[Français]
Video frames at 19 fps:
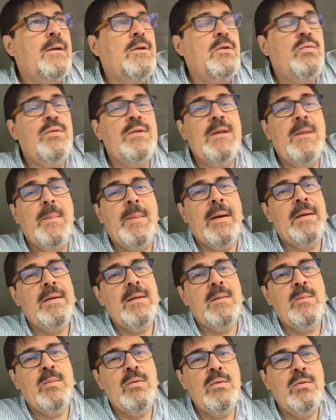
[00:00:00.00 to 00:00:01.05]
Euh, je vous ai épargné
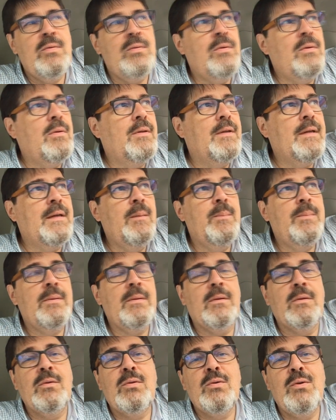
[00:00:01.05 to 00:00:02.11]
un peu tout le trip
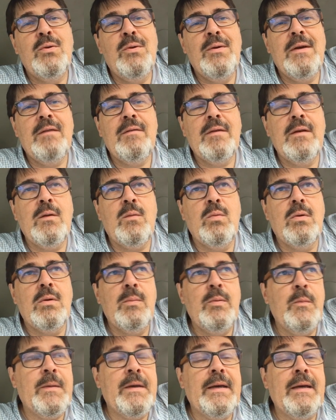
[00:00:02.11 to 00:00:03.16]
entre Le Havre et Rouen, à
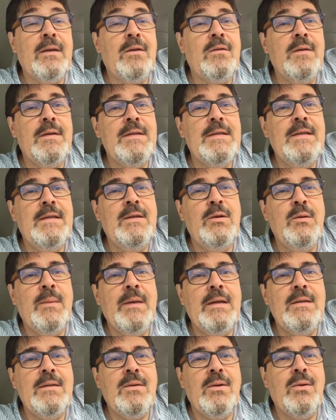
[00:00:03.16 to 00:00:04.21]
peu près 90
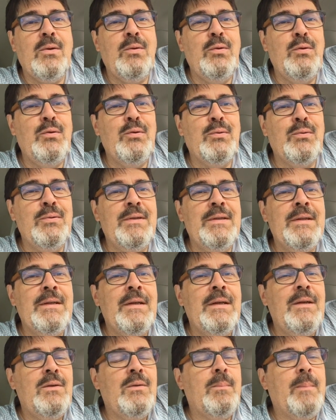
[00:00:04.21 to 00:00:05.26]
km en autoroute
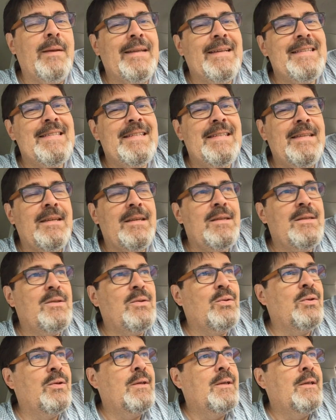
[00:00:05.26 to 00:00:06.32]
pas très
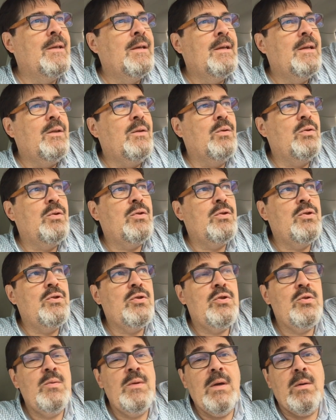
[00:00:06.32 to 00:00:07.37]
intéressant. Donc euh, je
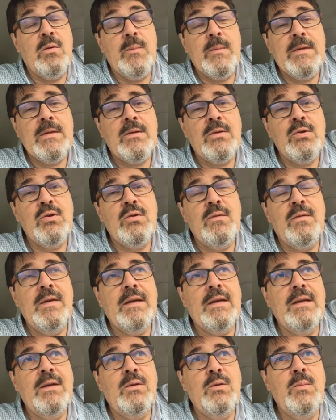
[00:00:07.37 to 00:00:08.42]
suis errant parce que je vais
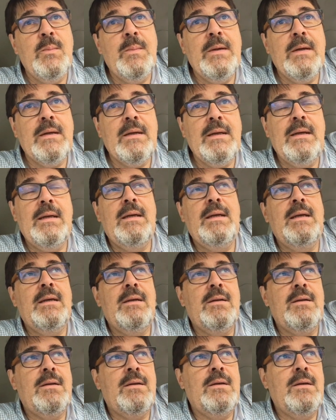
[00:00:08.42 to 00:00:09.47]
récupérer
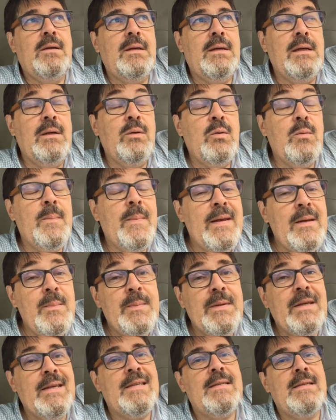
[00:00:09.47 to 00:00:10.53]
euh, quelques belles
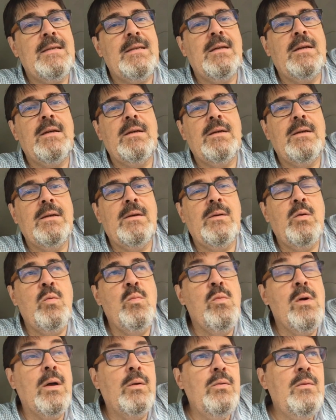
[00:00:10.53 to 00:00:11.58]
pièces, euh, au
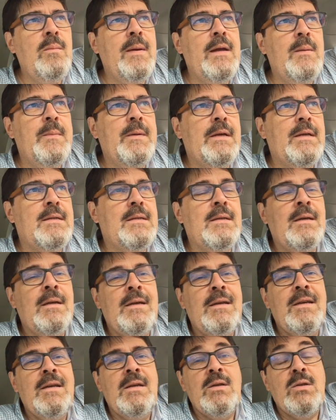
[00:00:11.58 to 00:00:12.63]
moins une belle pièce
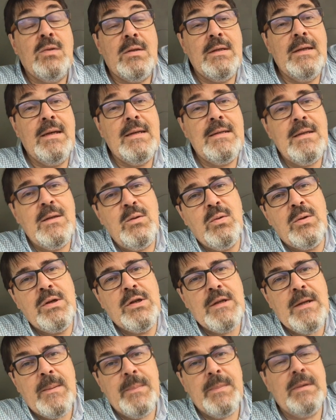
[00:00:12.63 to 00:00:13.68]
sur Sega Saturn
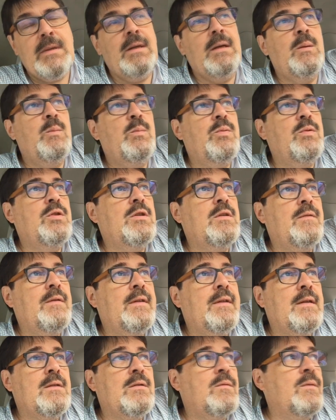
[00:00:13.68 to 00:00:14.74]
Jap. Et puis j'avais
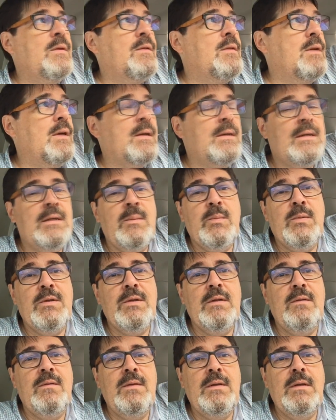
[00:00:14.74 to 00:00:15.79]
très envie de faire cette
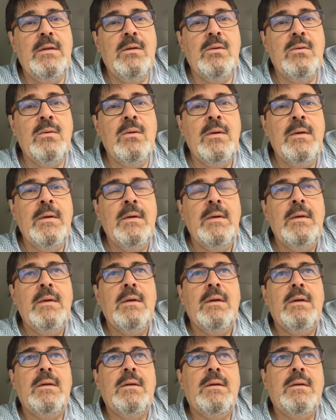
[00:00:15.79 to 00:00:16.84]
petite vidéo
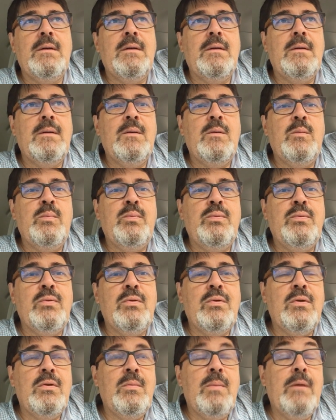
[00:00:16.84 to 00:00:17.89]

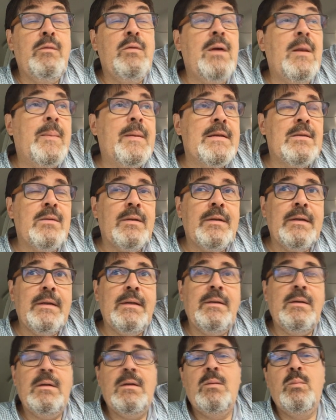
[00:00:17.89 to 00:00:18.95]
pour bah, vous la
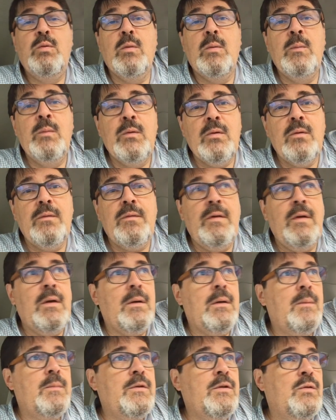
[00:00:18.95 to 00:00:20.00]
présenter. Puis en même temps
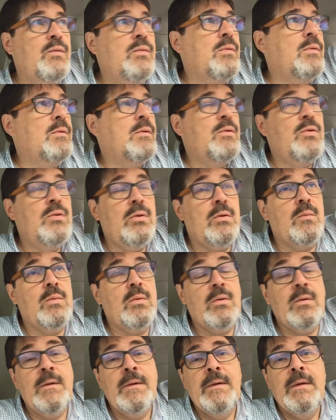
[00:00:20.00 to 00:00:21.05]
faire un petit tour sur
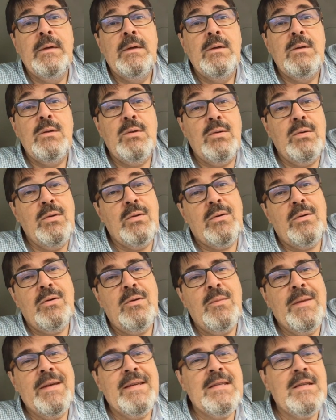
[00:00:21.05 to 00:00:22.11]
moi, sur
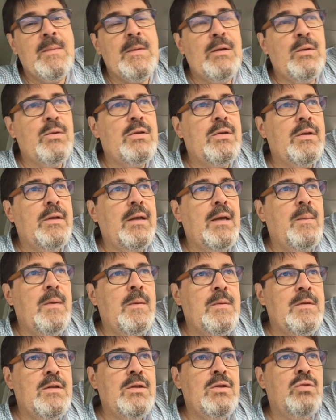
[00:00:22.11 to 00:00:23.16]
le magasin Matos on Game,
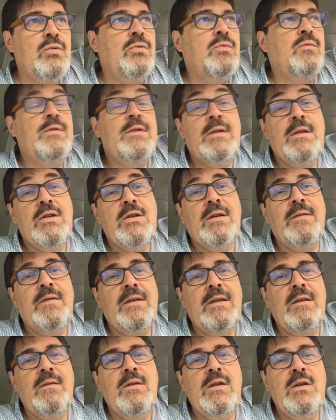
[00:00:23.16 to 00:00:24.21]
même si je vous ai déjà fait
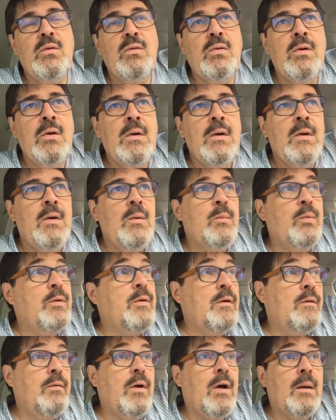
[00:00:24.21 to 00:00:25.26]
des vidéos.
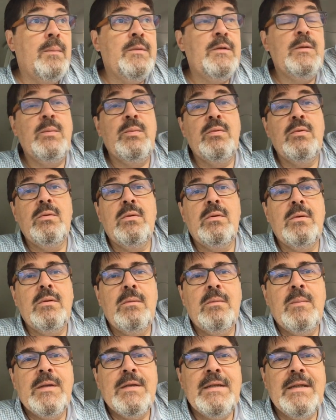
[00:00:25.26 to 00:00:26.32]
Peut-être voir un petit
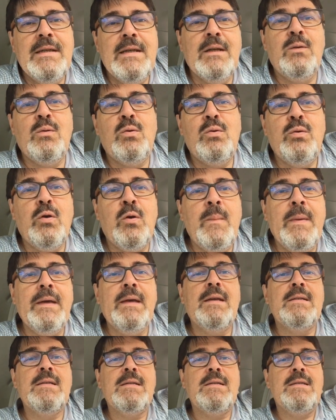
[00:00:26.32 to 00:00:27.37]
peu bah, ce qu'il a dans le, dans le
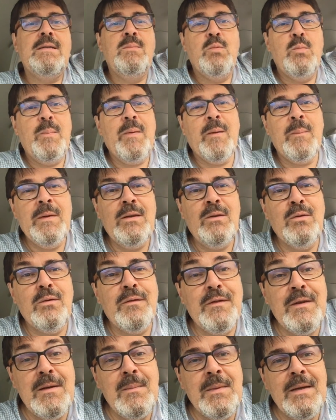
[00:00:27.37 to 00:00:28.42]
magasin, s'il me permet de
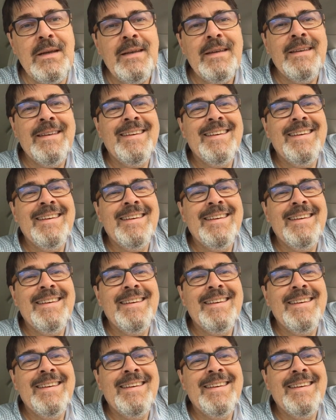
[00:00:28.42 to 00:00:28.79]
filmer.